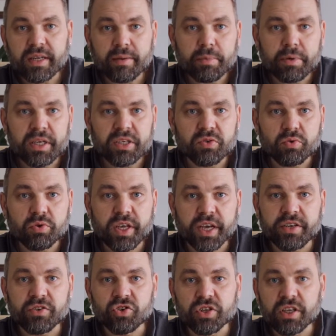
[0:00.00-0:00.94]
Da bin ich so
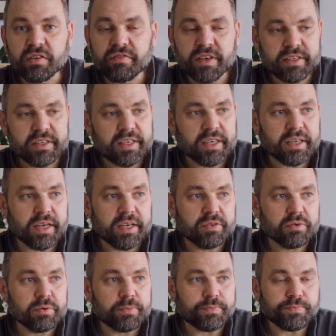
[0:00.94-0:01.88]
technisch nicht versiert,
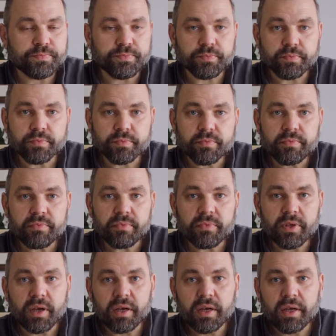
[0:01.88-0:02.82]
also
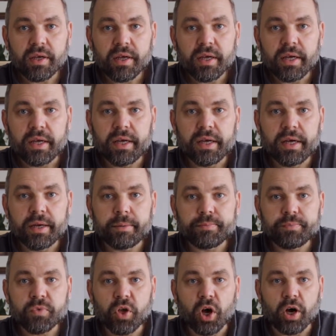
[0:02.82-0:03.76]
äh,
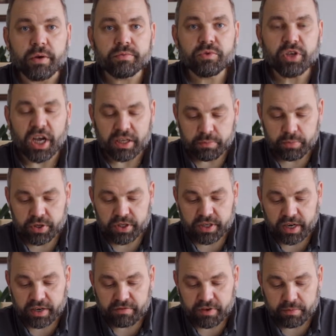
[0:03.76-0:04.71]
ja, sagt mir das
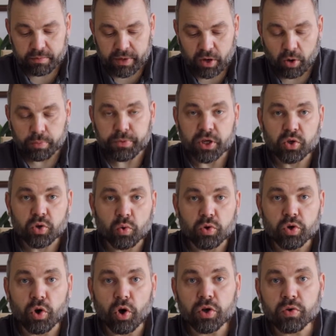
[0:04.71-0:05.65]
einfach mal, ob der Ton
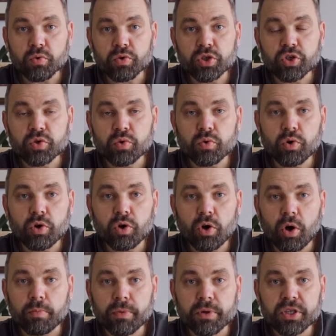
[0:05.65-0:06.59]
in Ordnung ist so,
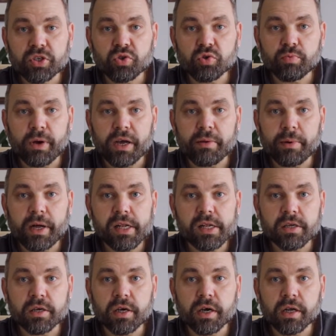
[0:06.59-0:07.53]
ob man das so
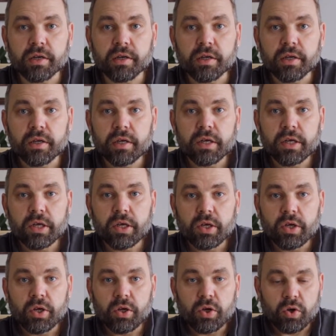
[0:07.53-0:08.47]
beibehalten kann.
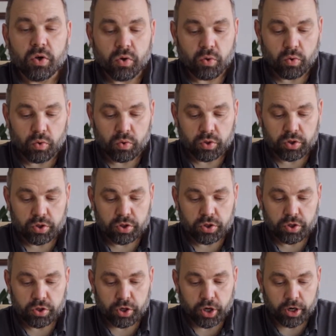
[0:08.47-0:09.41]

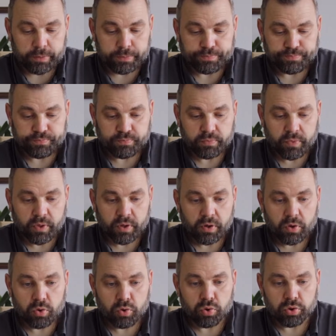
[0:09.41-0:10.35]
Und ja,
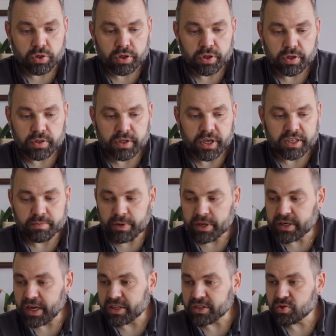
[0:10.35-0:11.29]
gut, das
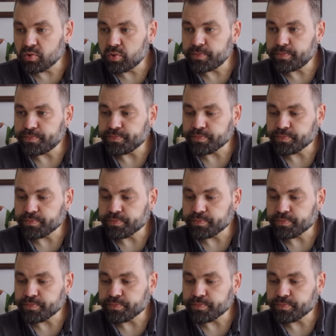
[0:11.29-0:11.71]
mal dazu.